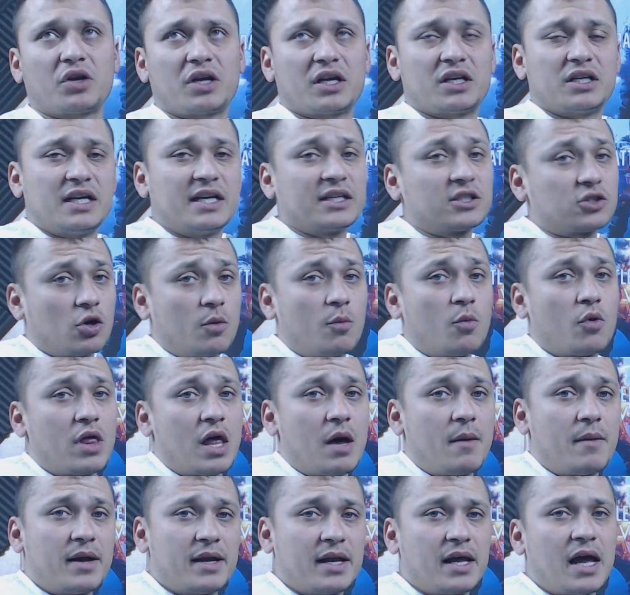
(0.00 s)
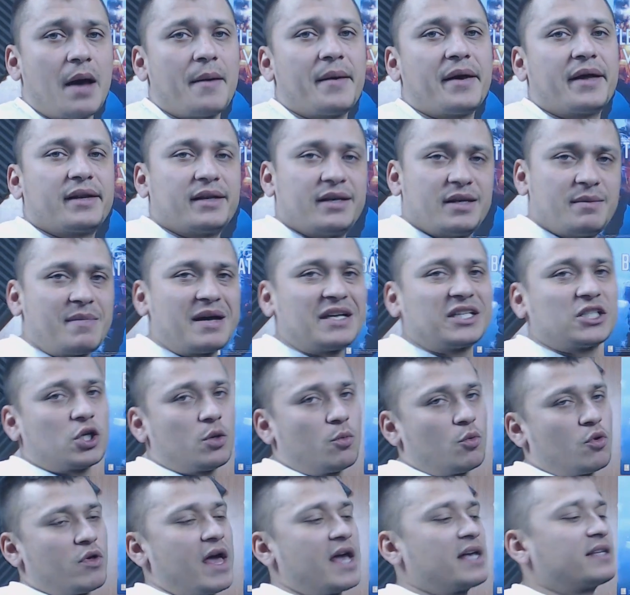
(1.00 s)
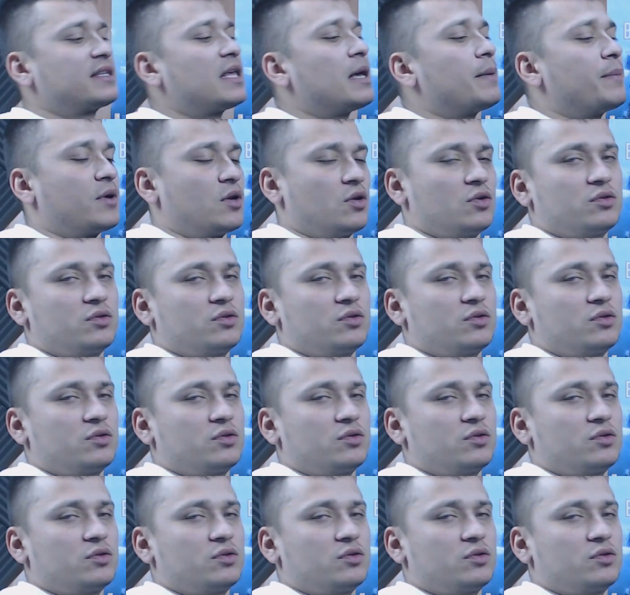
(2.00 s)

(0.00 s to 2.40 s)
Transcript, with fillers: E-, es, cómoda, ¿vale? A ver, es más cómoda esta, pero